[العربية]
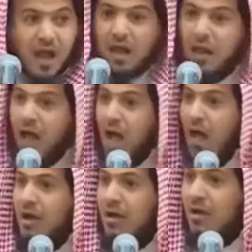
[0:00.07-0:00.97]
الله
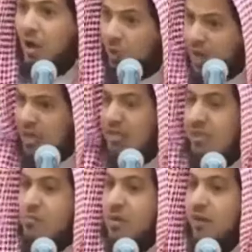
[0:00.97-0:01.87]
هو الذي
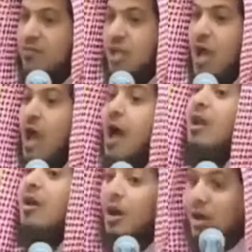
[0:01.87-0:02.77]
سمى نفسه
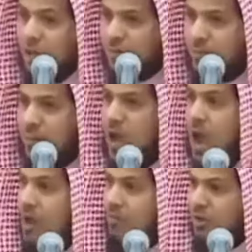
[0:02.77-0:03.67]
القريب
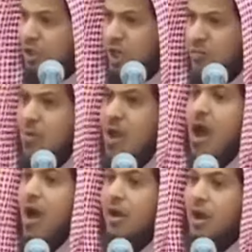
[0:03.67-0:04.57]
المجيب
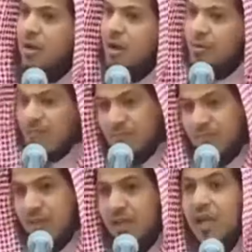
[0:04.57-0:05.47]
الرقيب
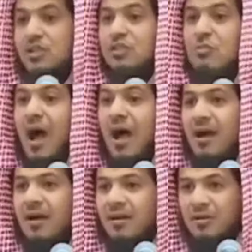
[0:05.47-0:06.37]
يسمع
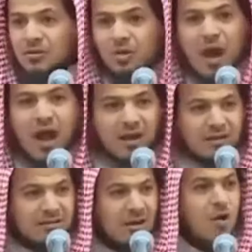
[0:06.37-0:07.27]

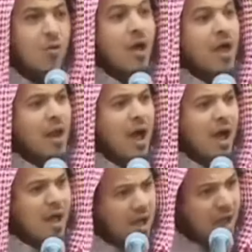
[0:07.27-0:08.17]
دعاءك
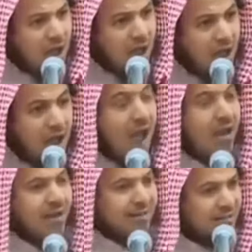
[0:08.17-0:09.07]
ويرى
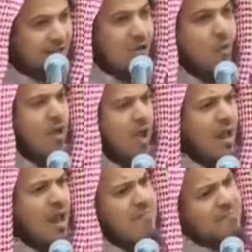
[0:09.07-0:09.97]
حالك
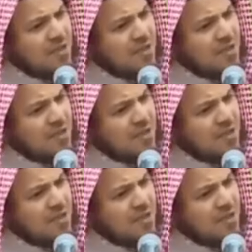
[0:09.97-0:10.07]
ويعلم